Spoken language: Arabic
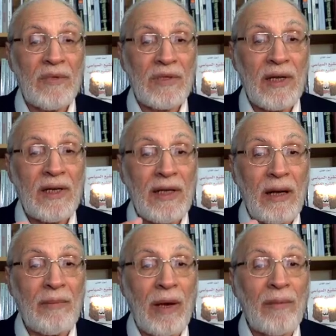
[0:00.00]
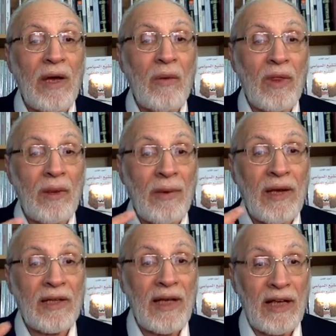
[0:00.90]
سنة
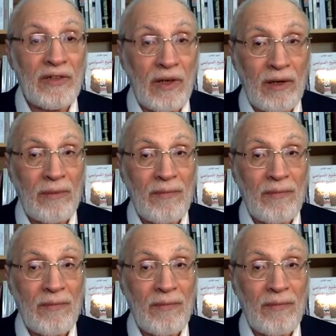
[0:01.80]
418